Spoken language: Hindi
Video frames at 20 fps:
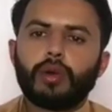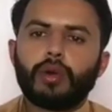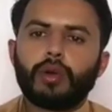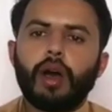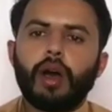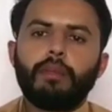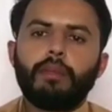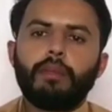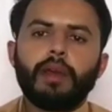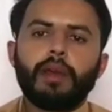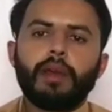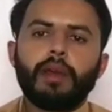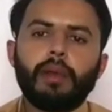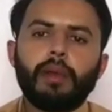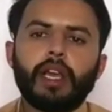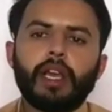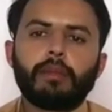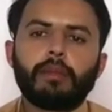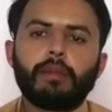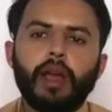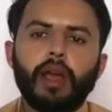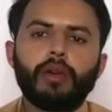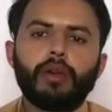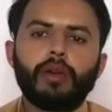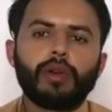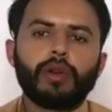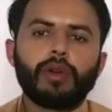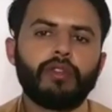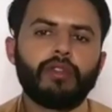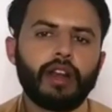तो आपने अपने एक भाई
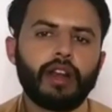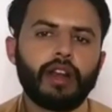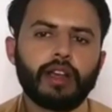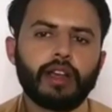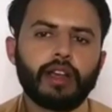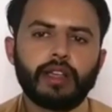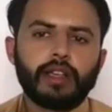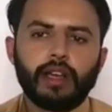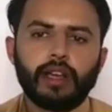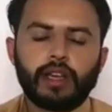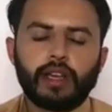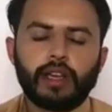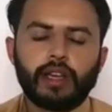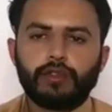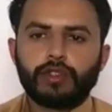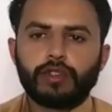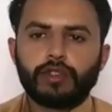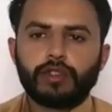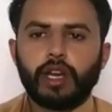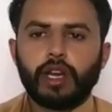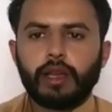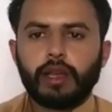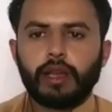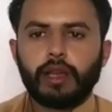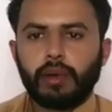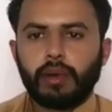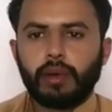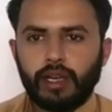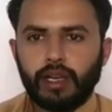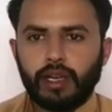को रवाना किया कि वो
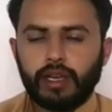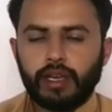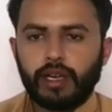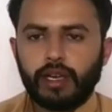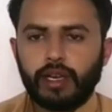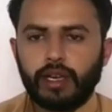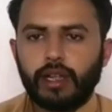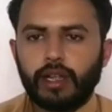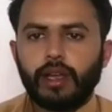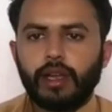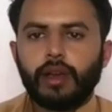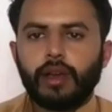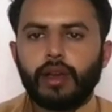जाके पता करे